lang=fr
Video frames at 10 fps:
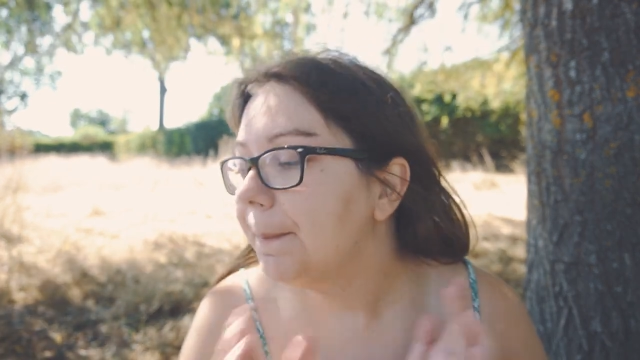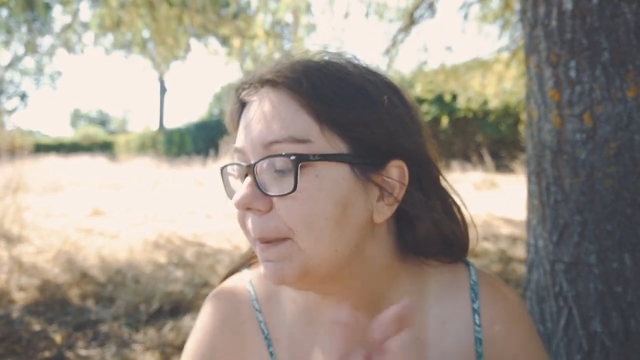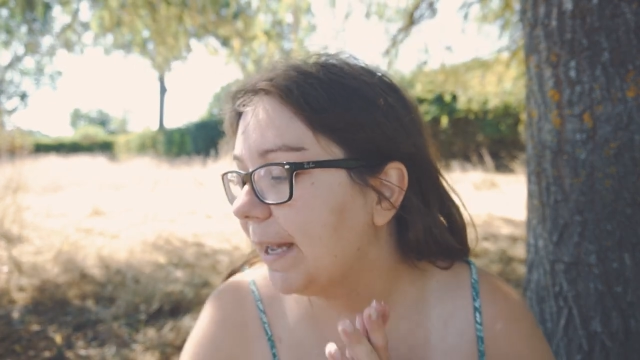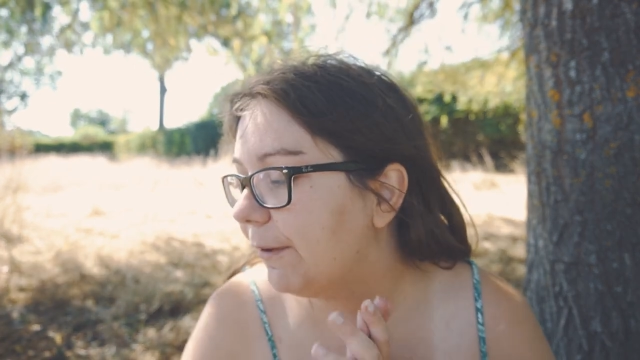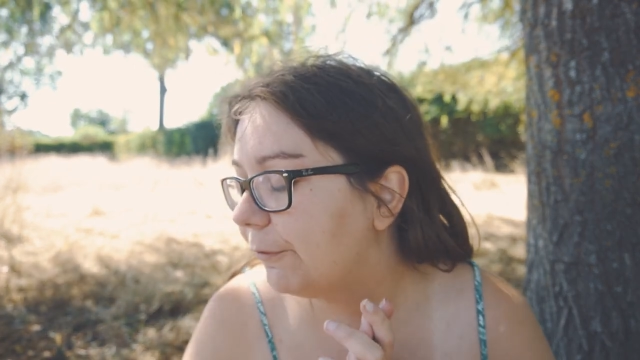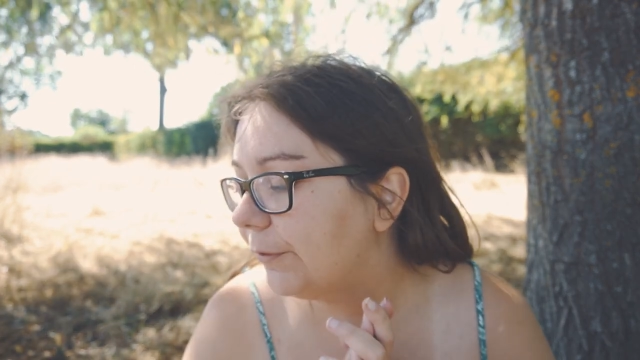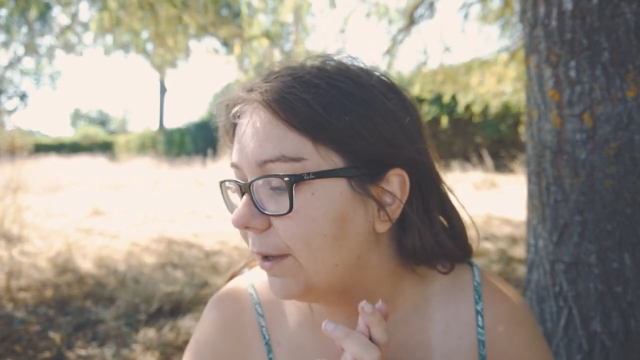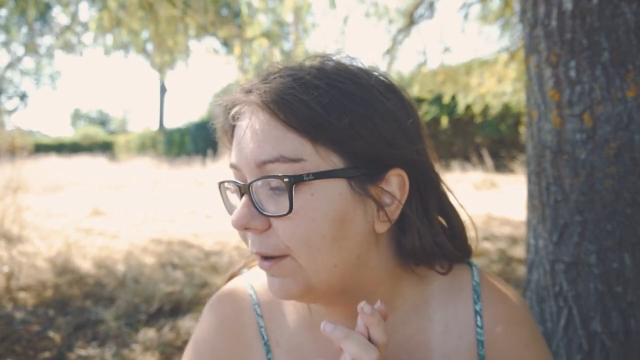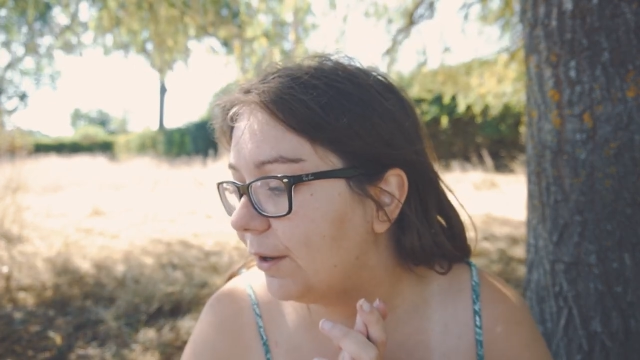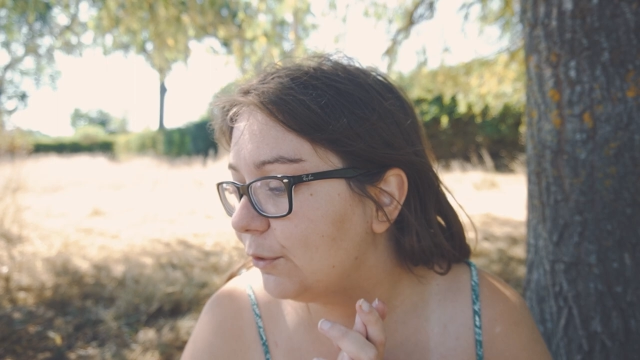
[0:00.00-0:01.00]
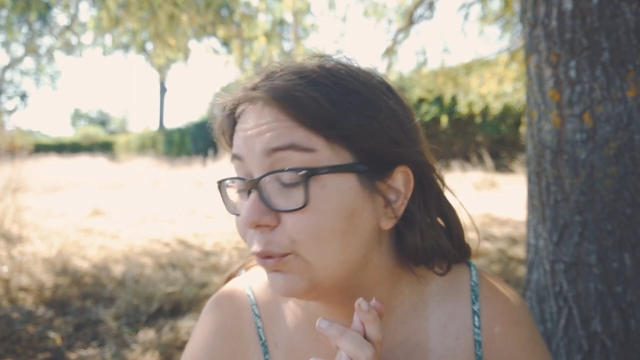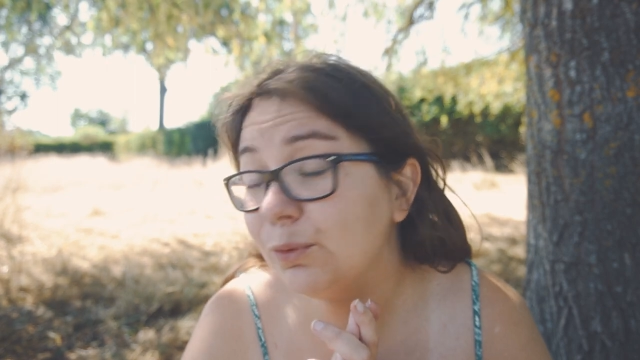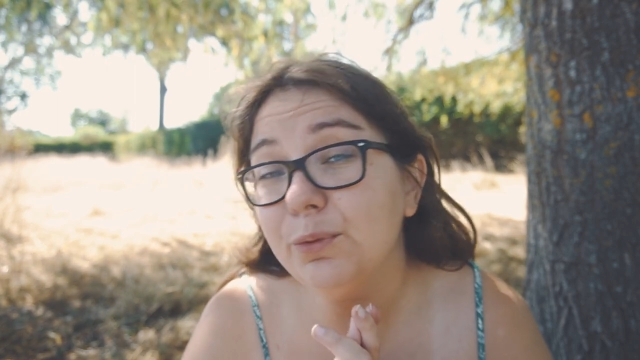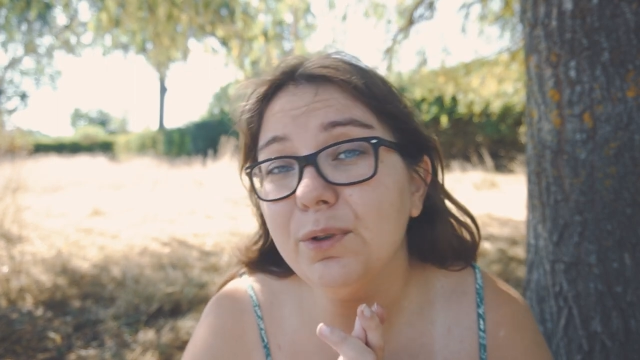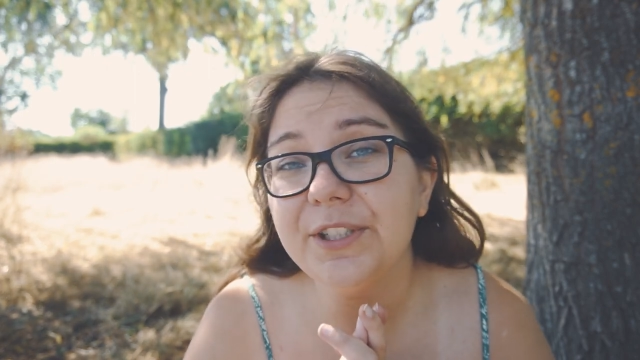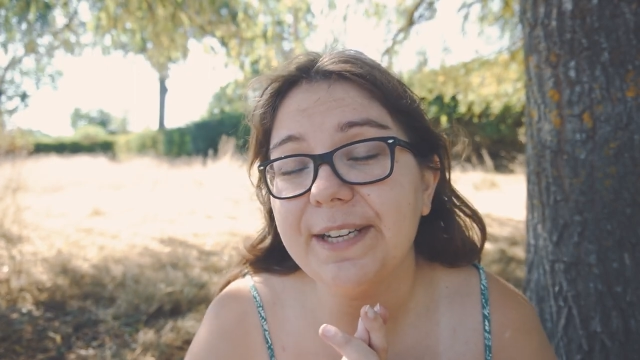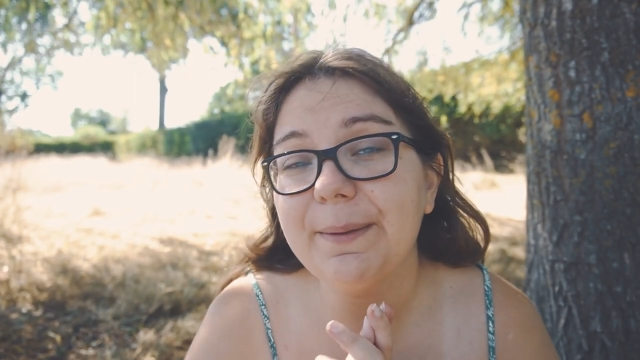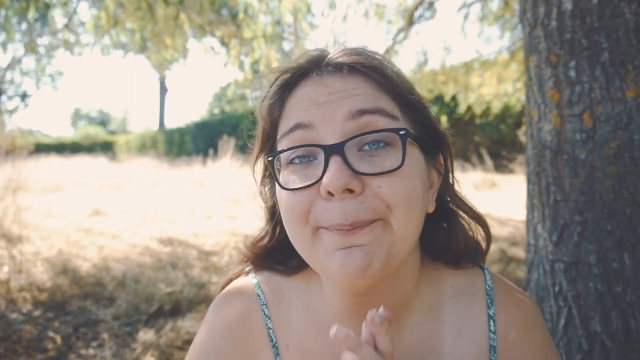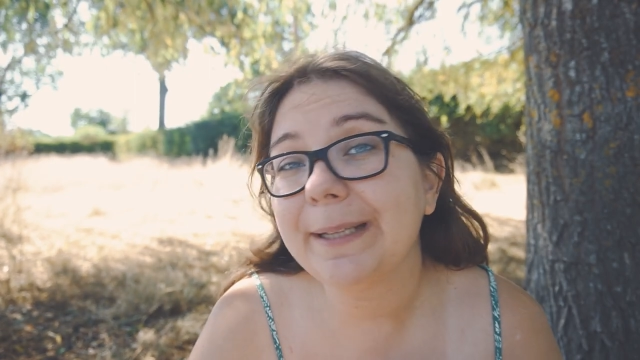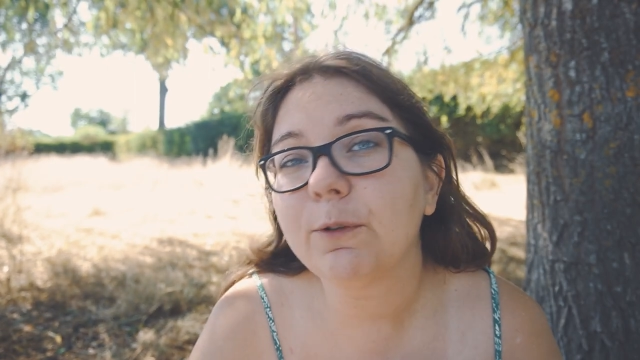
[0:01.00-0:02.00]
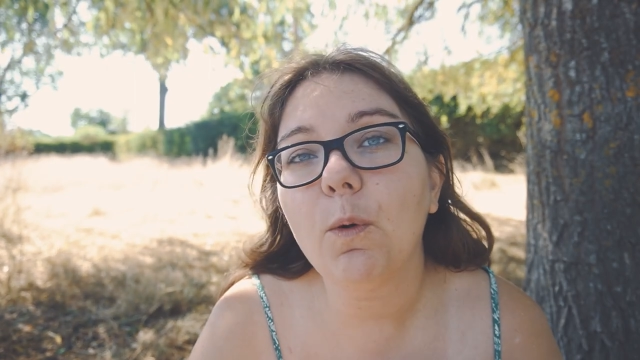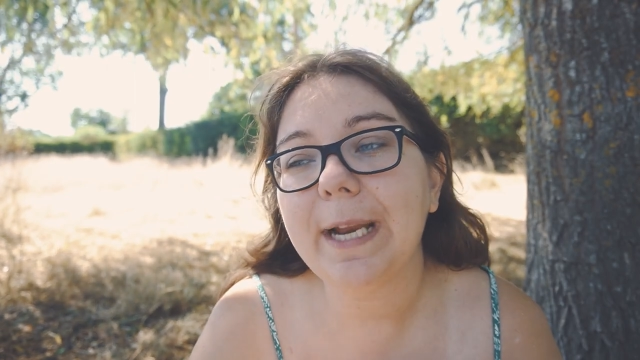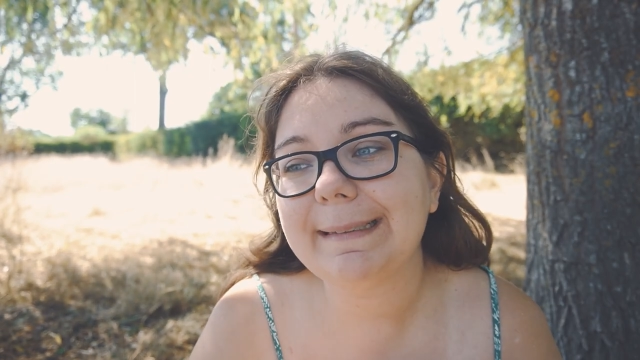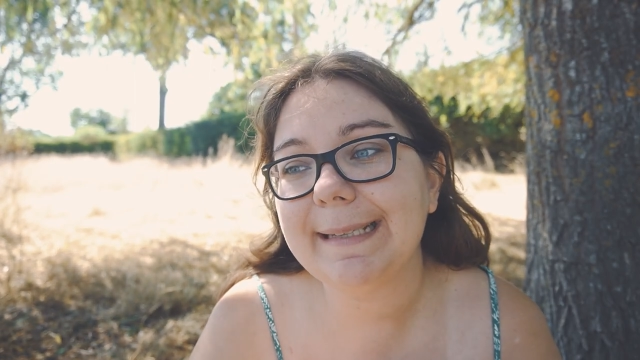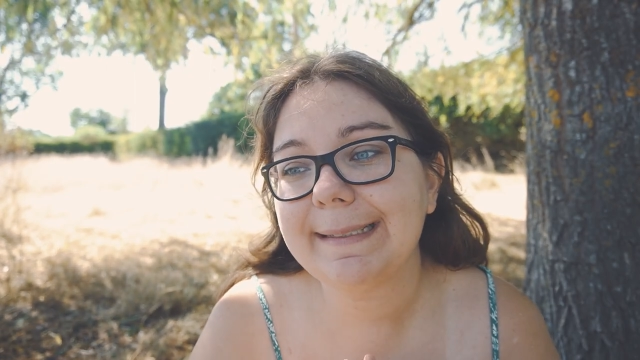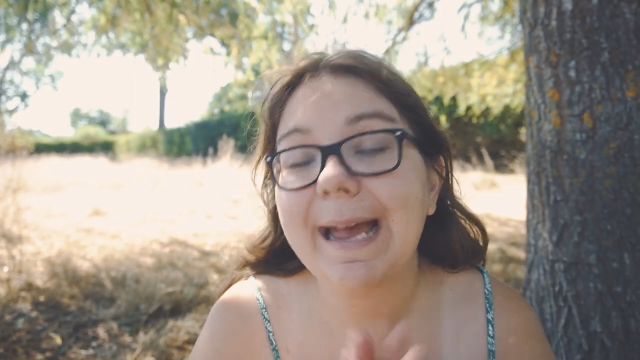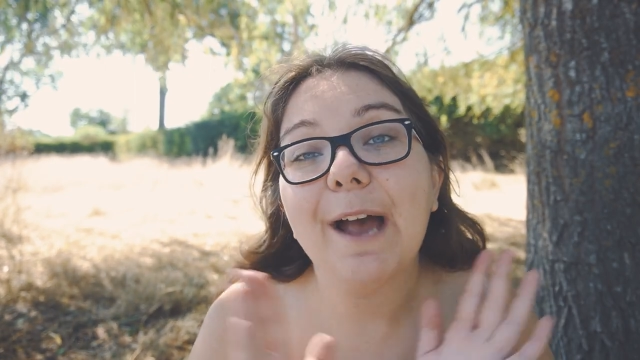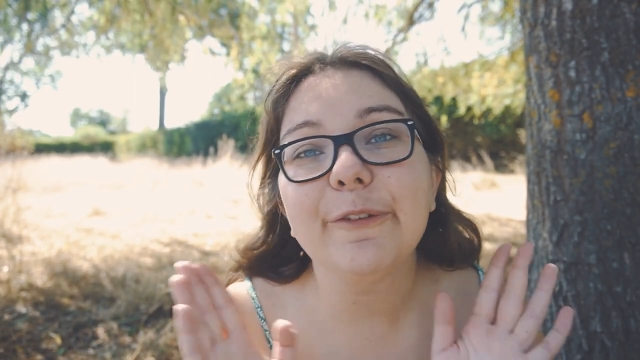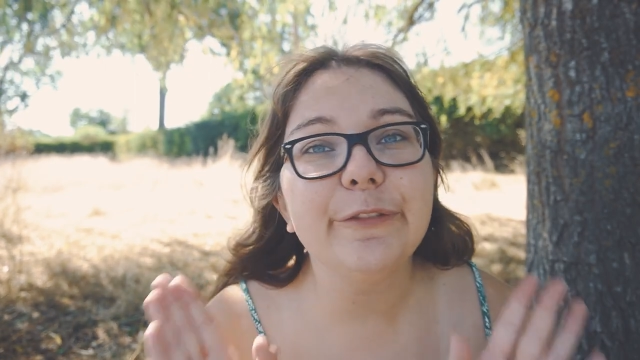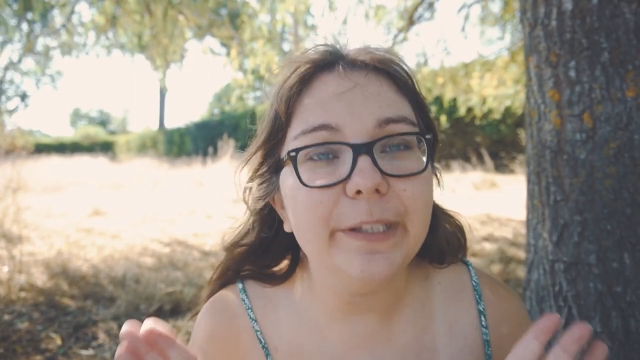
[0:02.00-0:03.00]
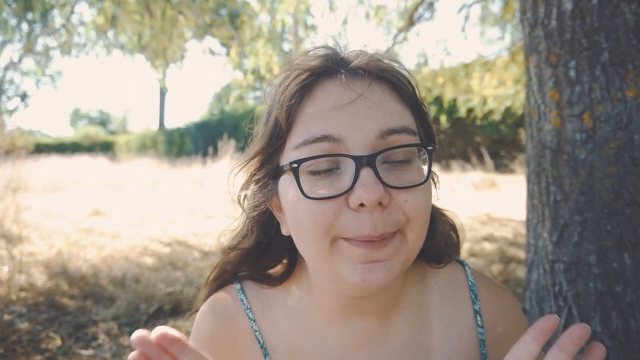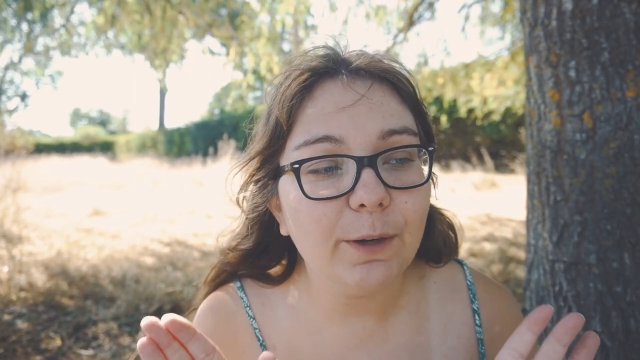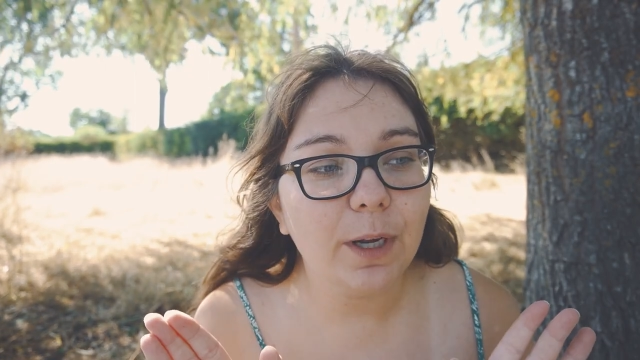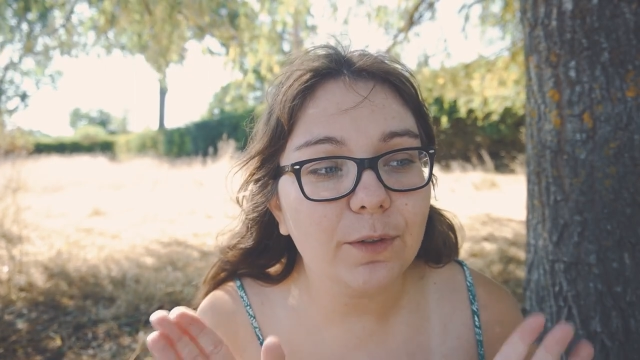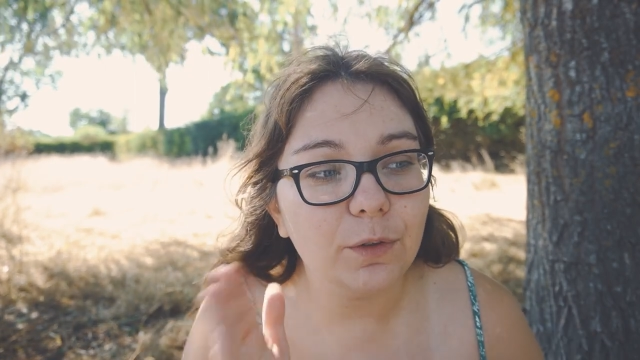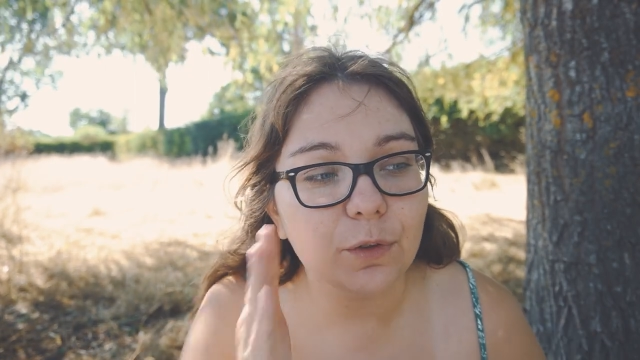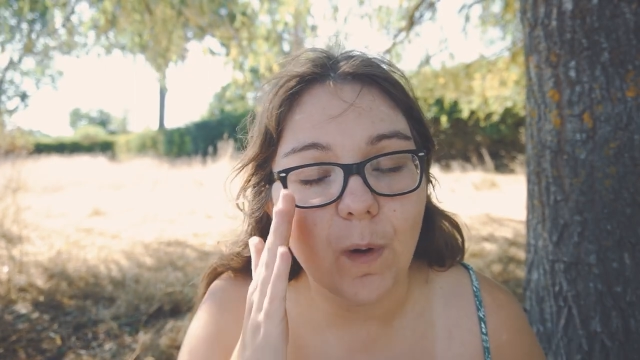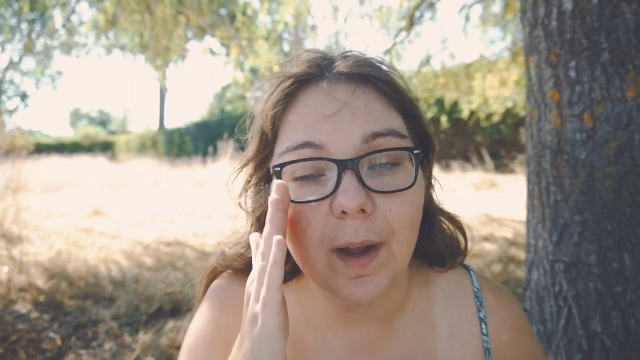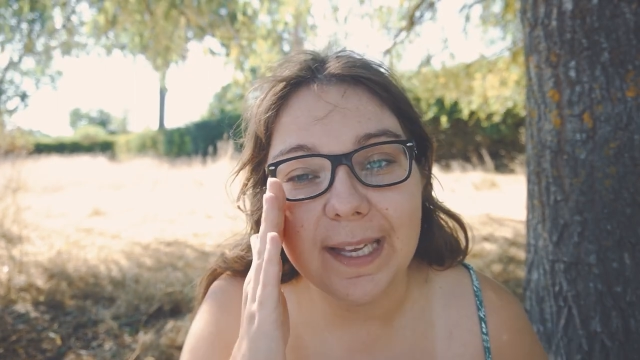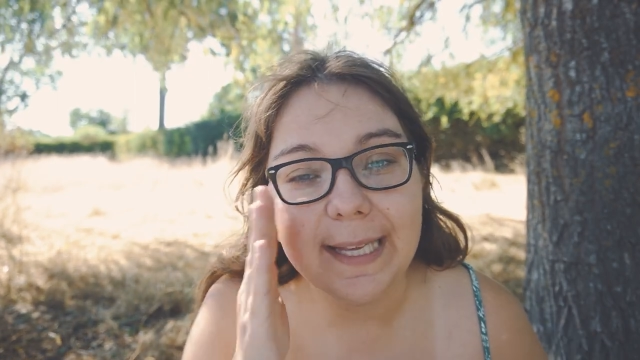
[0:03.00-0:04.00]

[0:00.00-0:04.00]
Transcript: mais bref du coup j'avais pas trop la tête à filmer quoi que ce soit